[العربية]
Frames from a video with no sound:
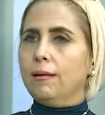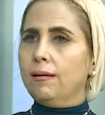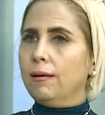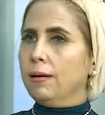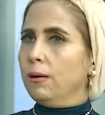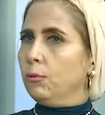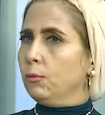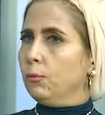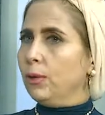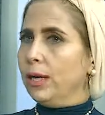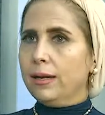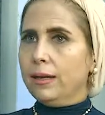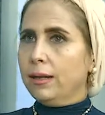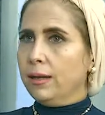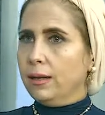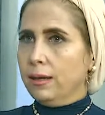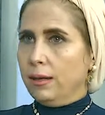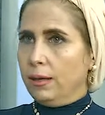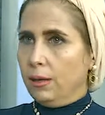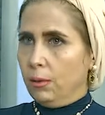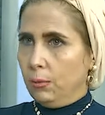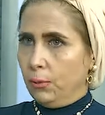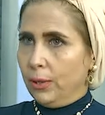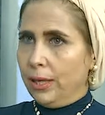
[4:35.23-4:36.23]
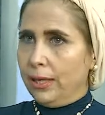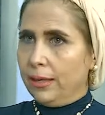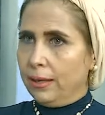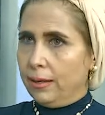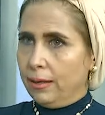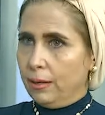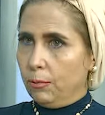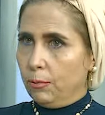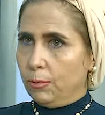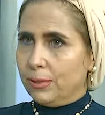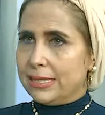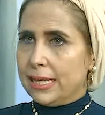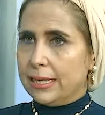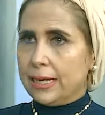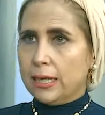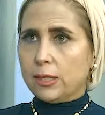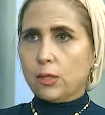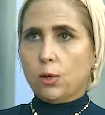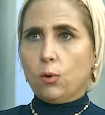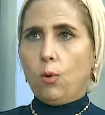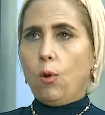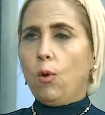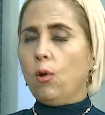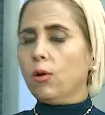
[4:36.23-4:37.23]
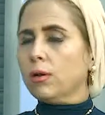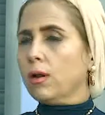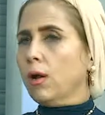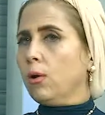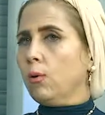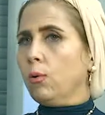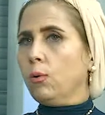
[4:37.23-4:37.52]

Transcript: وال وال والديانات الاخرى